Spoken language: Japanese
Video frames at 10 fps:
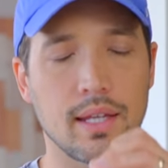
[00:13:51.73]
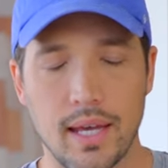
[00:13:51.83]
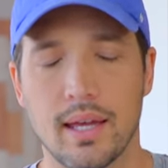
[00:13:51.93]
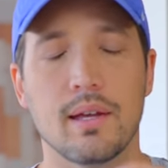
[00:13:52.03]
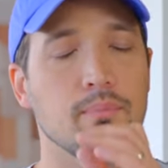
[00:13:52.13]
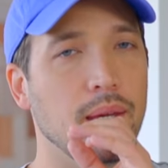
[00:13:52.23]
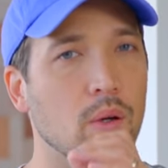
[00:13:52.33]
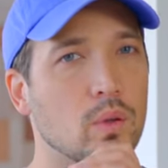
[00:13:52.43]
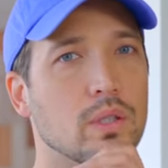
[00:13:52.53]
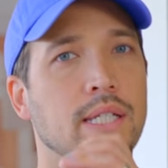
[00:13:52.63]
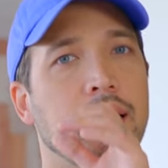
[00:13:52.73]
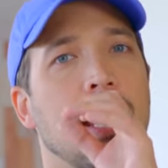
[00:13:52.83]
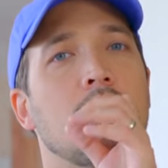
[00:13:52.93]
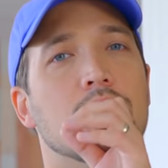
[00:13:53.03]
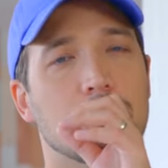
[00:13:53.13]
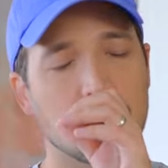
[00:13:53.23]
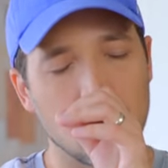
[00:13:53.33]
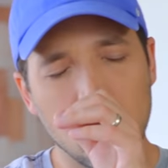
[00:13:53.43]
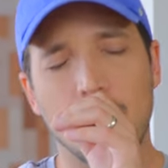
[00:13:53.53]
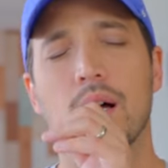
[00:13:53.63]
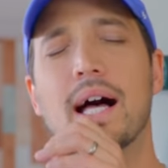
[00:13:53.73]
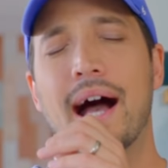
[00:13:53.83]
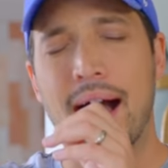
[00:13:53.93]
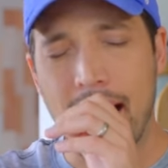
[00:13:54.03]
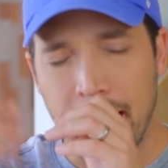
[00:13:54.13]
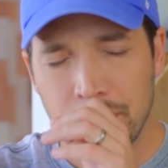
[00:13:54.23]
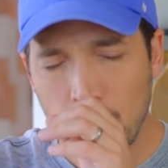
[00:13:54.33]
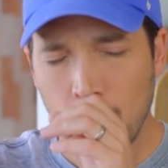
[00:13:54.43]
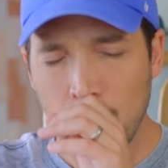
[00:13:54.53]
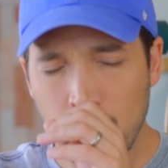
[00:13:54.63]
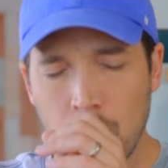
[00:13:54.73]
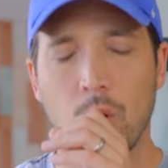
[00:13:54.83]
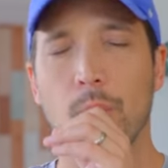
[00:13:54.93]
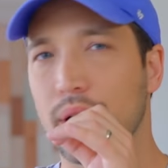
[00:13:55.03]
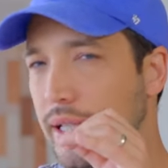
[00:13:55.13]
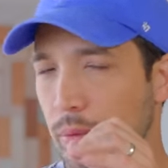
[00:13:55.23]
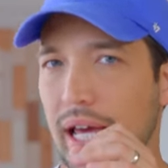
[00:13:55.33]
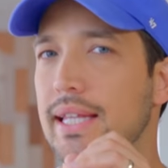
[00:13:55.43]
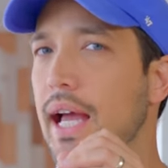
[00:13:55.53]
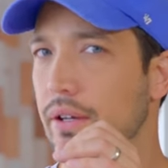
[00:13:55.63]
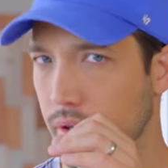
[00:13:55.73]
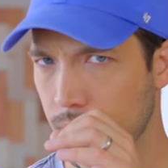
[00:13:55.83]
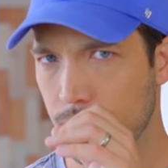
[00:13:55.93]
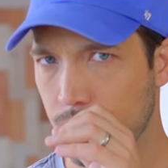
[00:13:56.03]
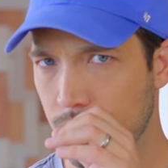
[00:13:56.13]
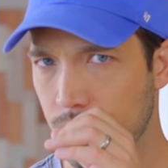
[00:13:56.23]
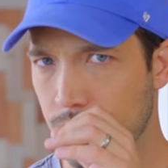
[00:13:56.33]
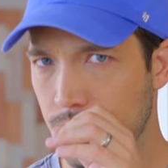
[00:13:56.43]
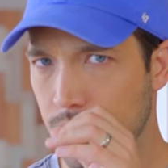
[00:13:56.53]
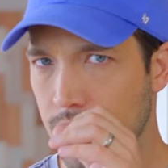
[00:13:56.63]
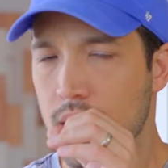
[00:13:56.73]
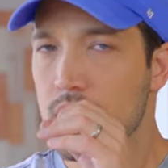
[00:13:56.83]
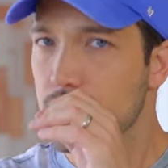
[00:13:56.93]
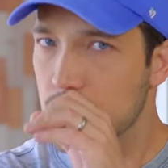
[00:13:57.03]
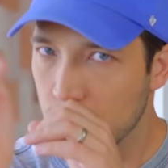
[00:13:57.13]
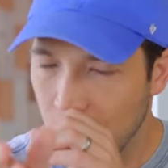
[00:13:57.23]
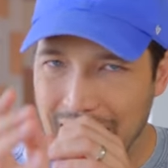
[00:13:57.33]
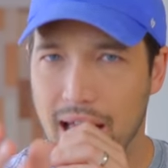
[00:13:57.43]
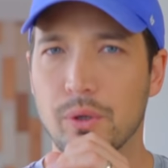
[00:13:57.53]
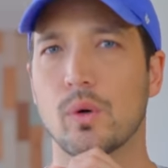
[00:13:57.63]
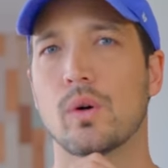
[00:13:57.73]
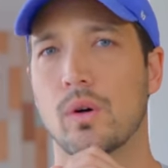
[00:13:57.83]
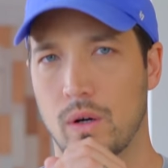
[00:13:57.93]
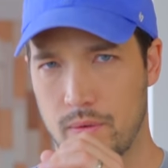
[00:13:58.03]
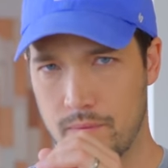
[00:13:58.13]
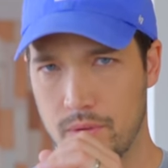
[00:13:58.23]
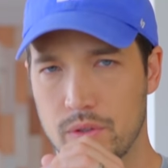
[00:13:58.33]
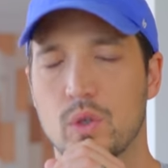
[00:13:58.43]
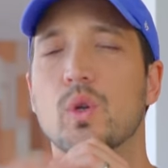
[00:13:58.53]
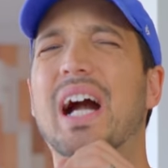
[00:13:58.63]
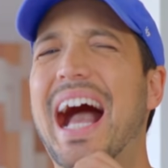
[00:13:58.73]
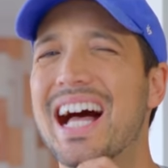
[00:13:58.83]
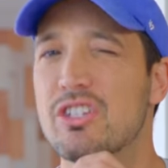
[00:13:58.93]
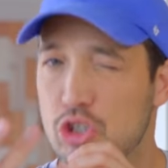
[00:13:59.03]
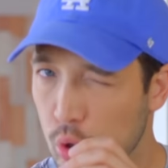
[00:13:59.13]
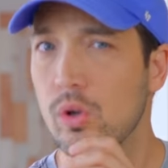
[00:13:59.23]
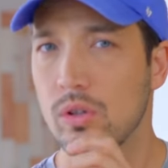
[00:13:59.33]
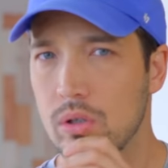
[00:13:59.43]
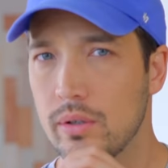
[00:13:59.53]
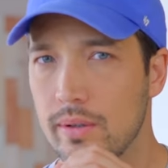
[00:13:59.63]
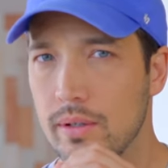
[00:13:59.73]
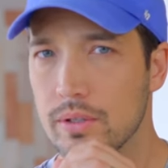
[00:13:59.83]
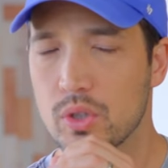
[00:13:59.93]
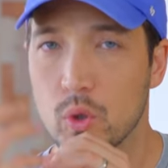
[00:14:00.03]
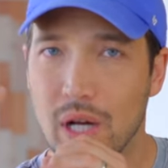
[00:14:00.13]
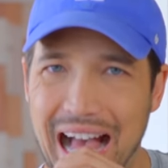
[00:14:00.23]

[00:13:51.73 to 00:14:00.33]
で目を閉じてその波動を覚えてもらいたいのよ。その波動を、その感情、その